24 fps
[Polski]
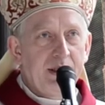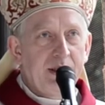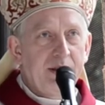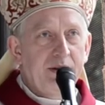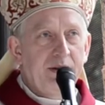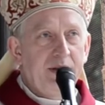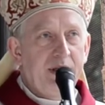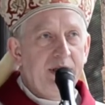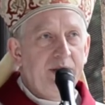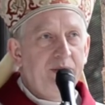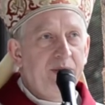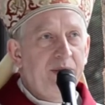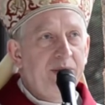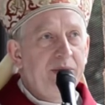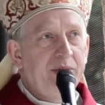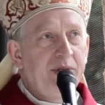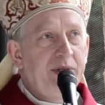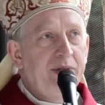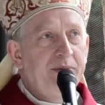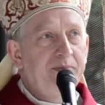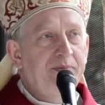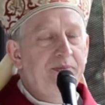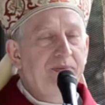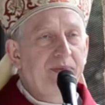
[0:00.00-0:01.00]
Kochani
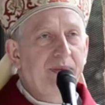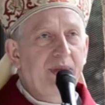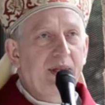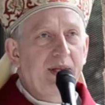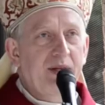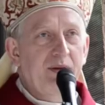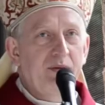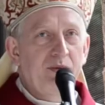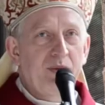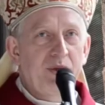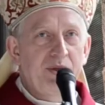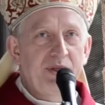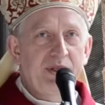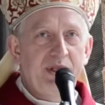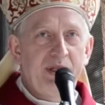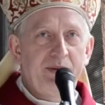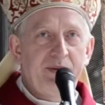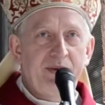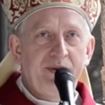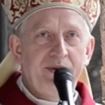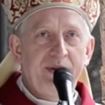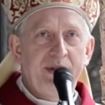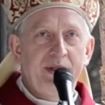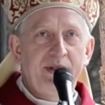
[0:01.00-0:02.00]
moi, można
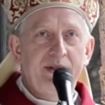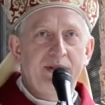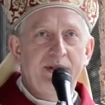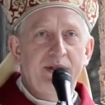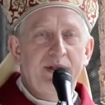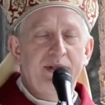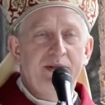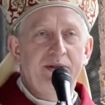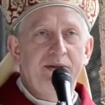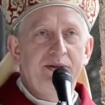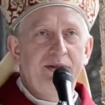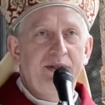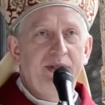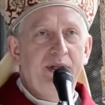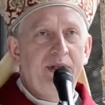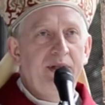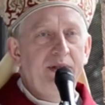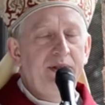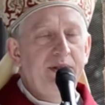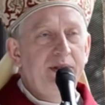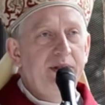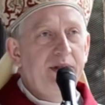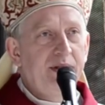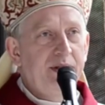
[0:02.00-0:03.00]
powiedzieć, że
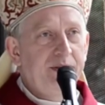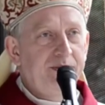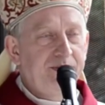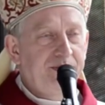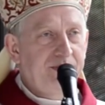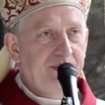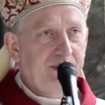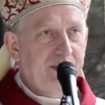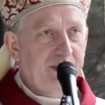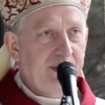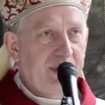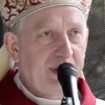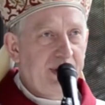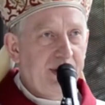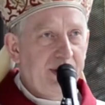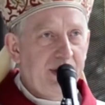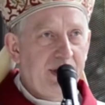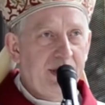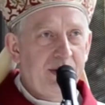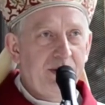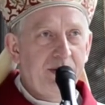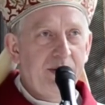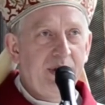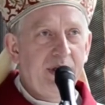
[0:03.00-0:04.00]
codziennie
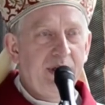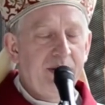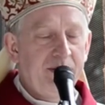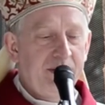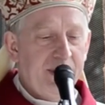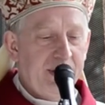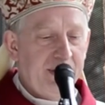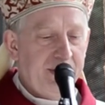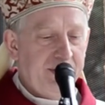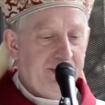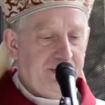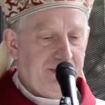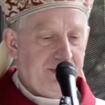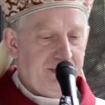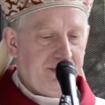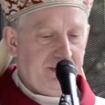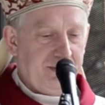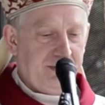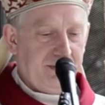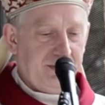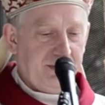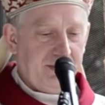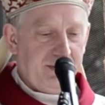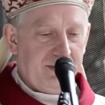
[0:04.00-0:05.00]
kierujemy
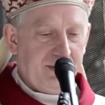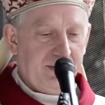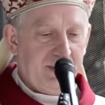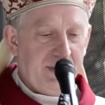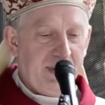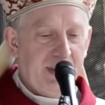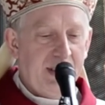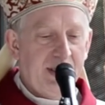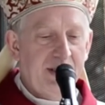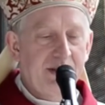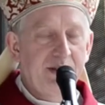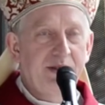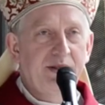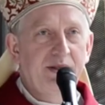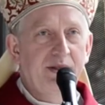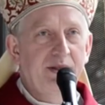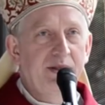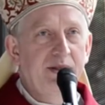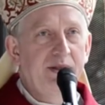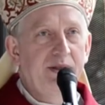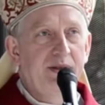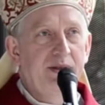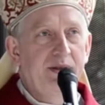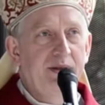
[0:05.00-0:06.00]

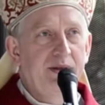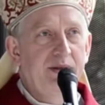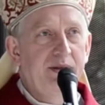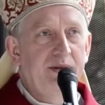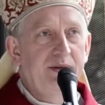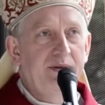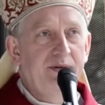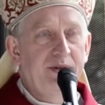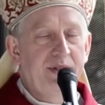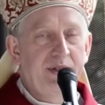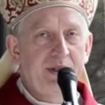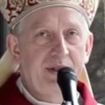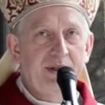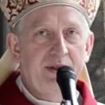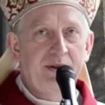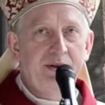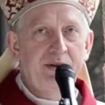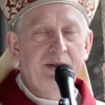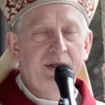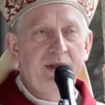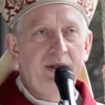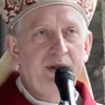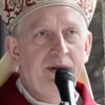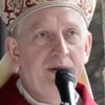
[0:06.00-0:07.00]
nasz
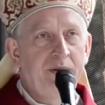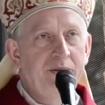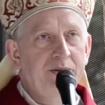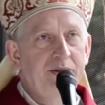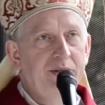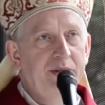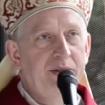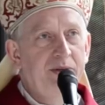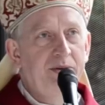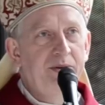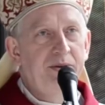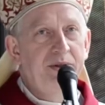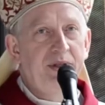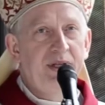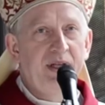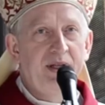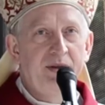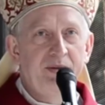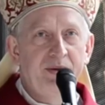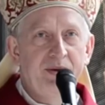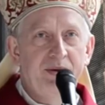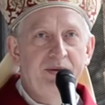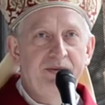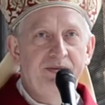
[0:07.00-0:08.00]
wzrok i oczy ku
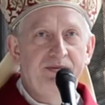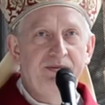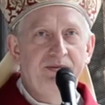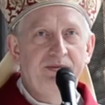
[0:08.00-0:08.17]
niebu.